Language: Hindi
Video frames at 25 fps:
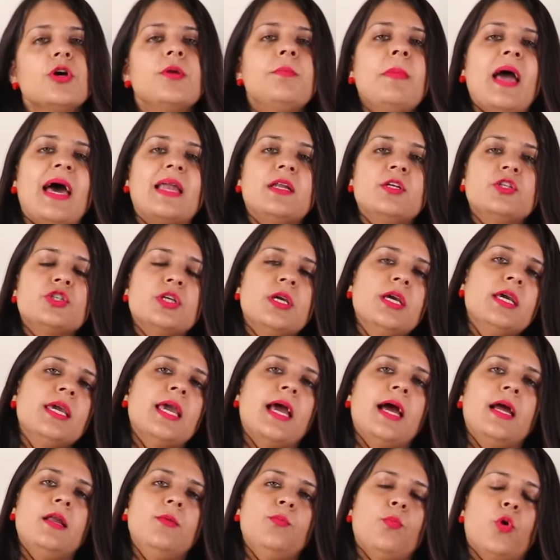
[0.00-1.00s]
और मैरिज की
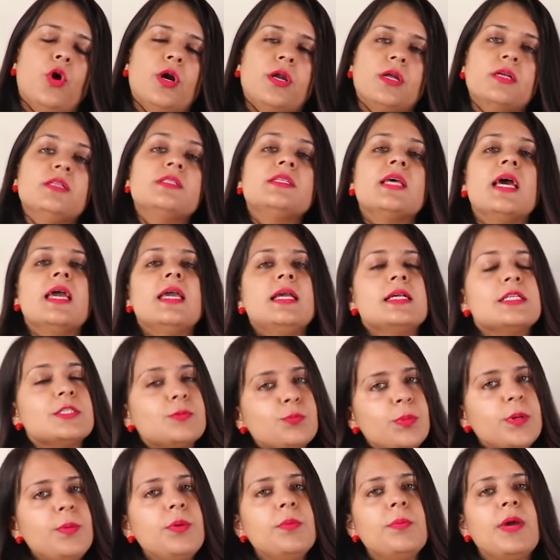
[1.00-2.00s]
क्या इंपॉर्टेंस है इस
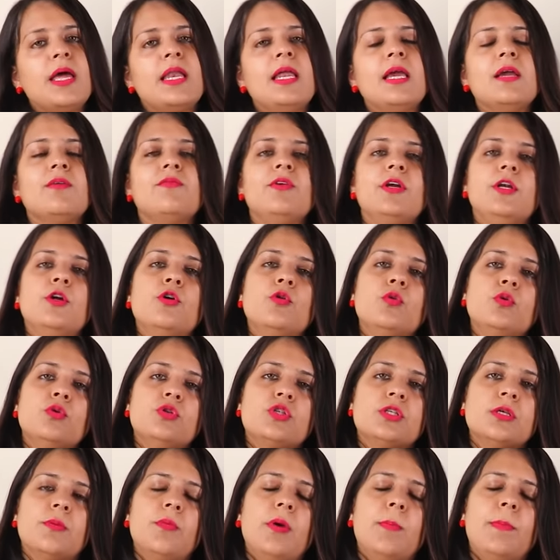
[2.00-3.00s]
पर मैंने एक वीडियो
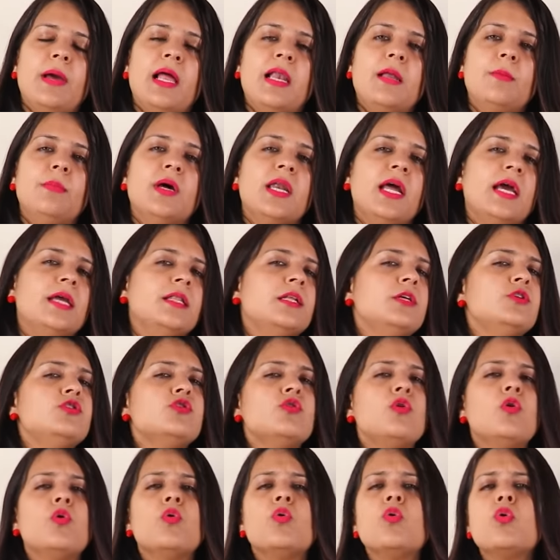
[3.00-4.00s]
कुछ समय पहले बनाई थी
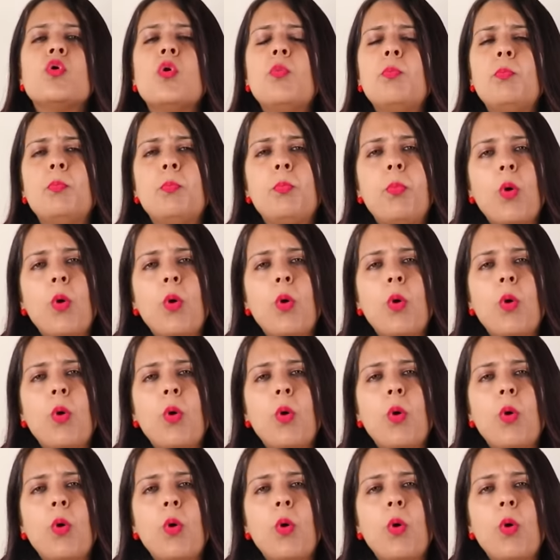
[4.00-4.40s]
जो लोगों को